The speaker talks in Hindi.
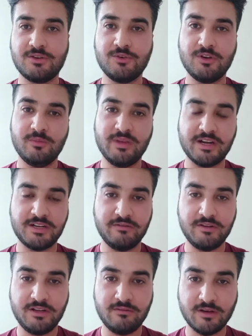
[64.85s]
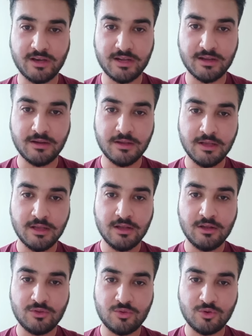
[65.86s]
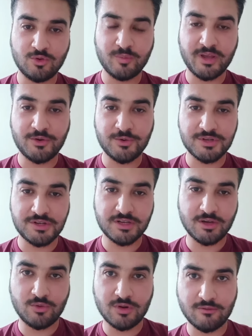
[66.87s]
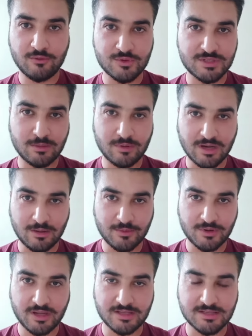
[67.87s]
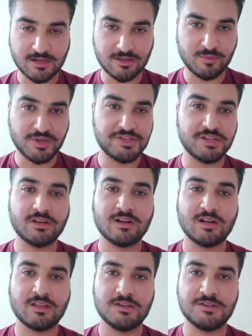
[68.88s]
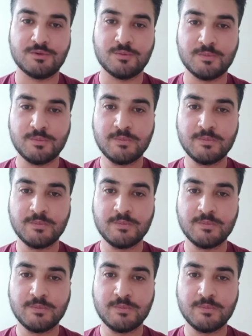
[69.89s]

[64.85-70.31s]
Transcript: कोई भी एक्टिविटी वगैरह तो मैं कोशिश करूँगा वो सब आपके साथ में शेयर करता जाऊँ